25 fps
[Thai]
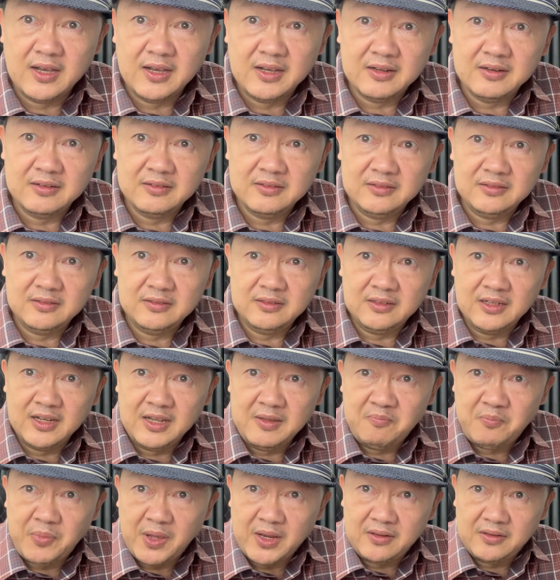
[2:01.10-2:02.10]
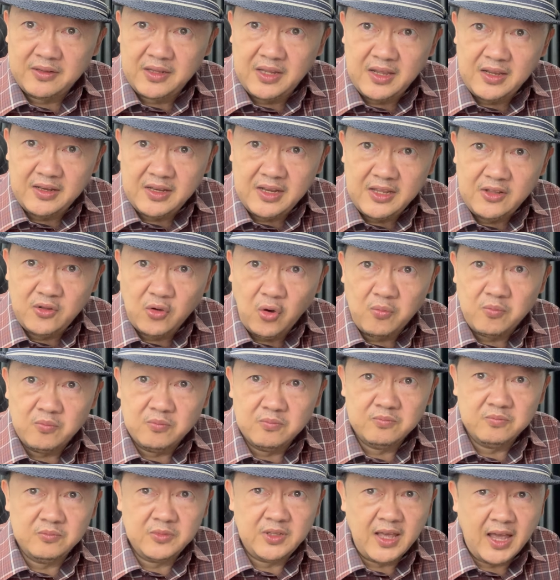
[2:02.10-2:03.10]
อเลยเป็นที่นิยม
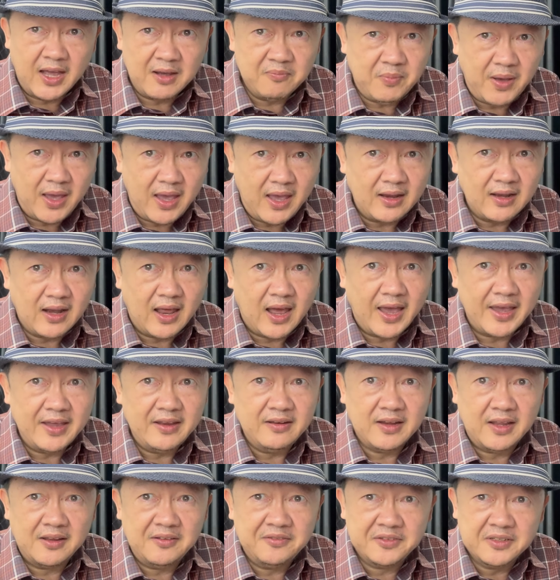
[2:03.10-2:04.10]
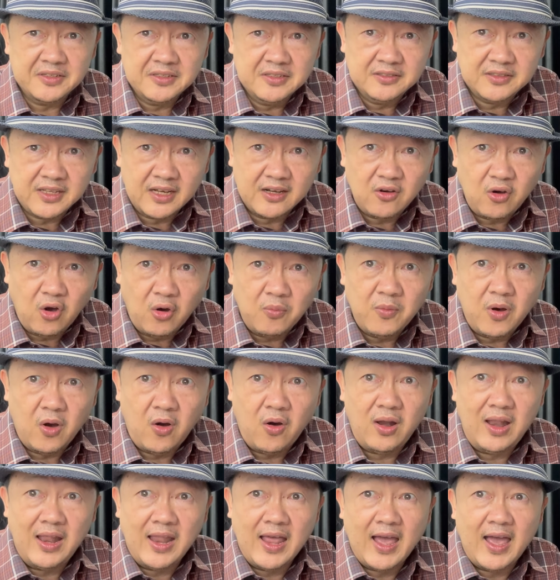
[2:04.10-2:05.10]
อย่างแพร่หลายในสื่อสังคมออ
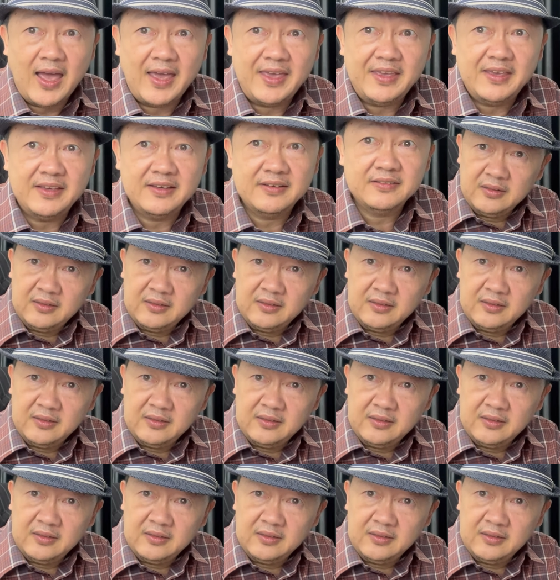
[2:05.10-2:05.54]
นไลน์